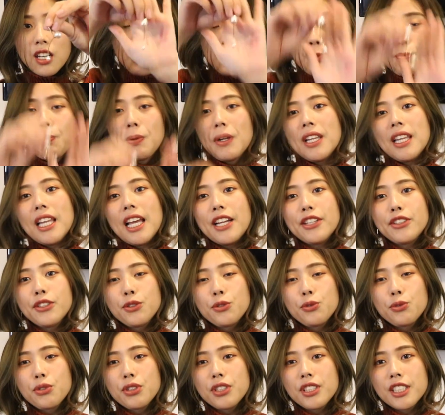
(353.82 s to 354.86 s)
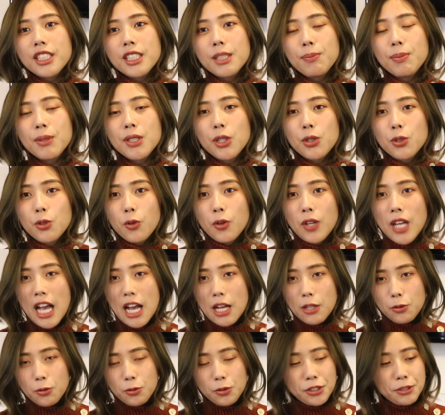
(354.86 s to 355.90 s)
就本来珍珠是一个比较优
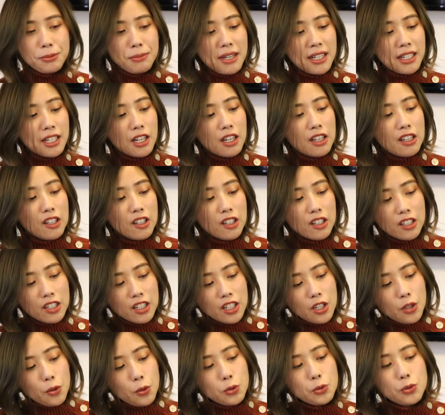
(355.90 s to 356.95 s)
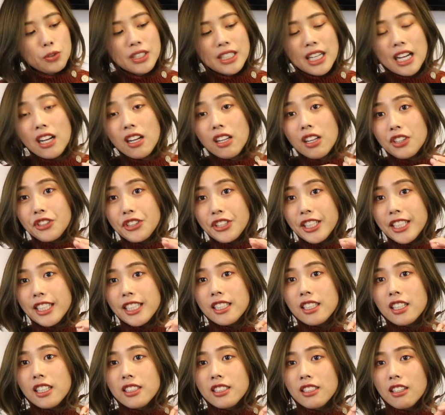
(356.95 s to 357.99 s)
雅的东西嘛，然后我觉得加上了这一
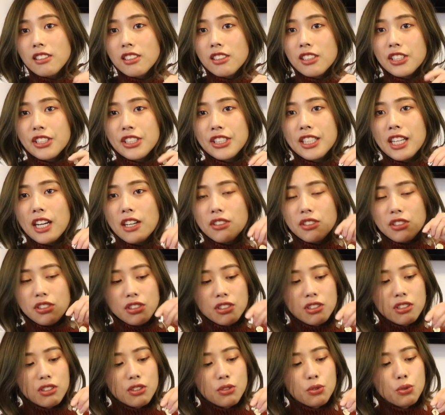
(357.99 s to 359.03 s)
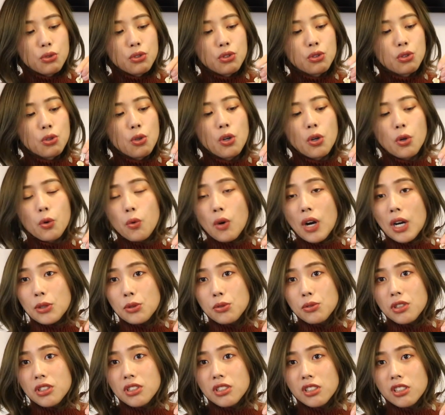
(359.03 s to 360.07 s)
个小小的低调的设计，就是会有滑
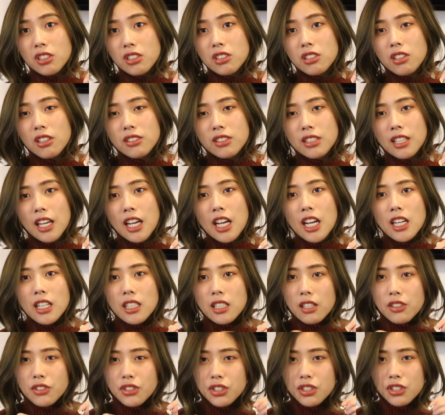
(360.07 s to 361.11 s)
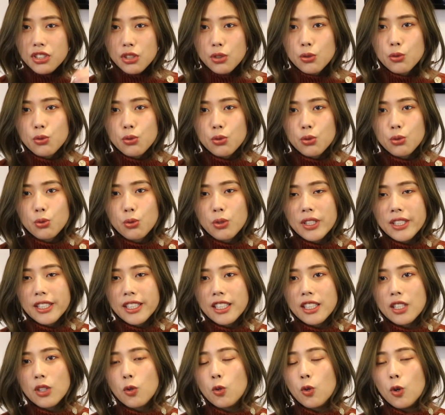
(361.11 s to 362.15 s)
动的这个设计，让这个珍珠又多了一
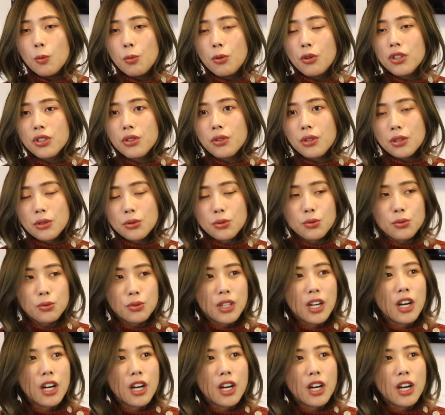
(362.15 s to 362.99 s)
点活泼的元素。